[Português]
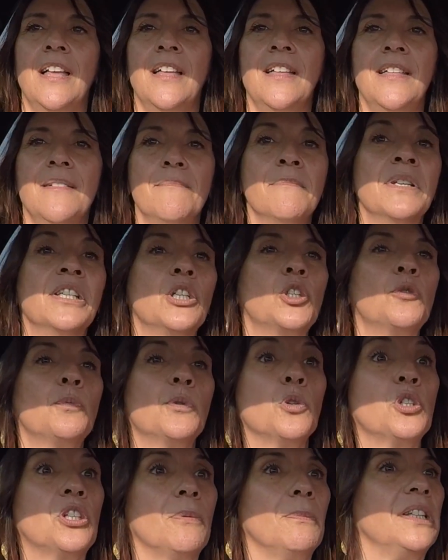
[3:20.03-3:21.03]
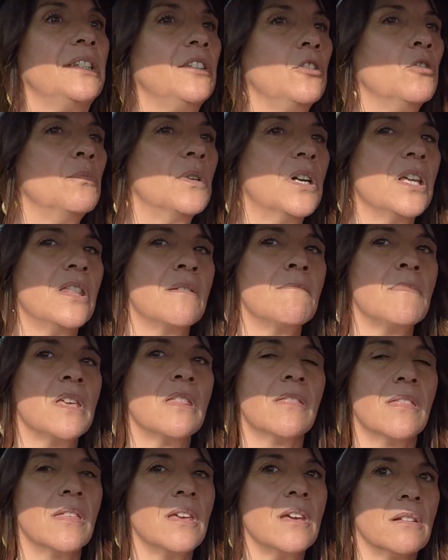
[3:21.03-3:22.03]
eh, mas as pessoas também tinham um bocadinho
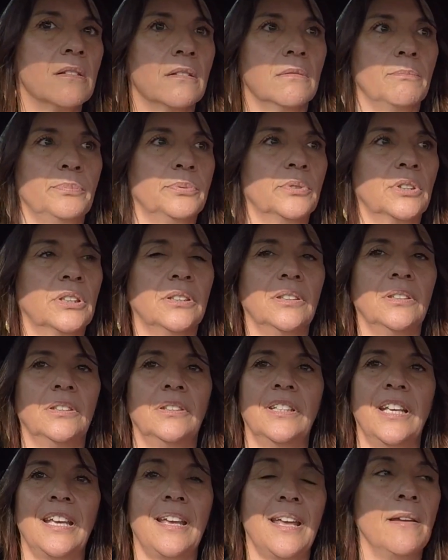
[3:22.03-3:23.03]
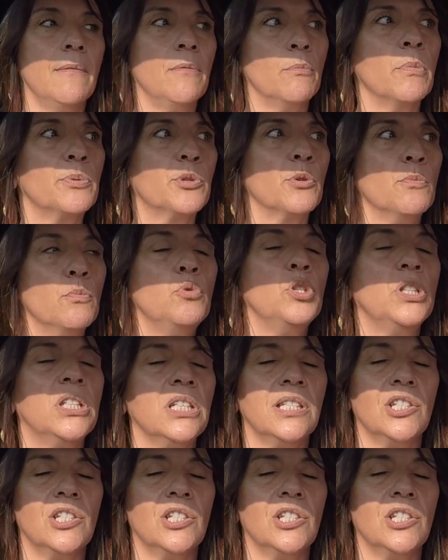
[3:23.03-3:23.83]
medo dele, porque é uma pessoa muito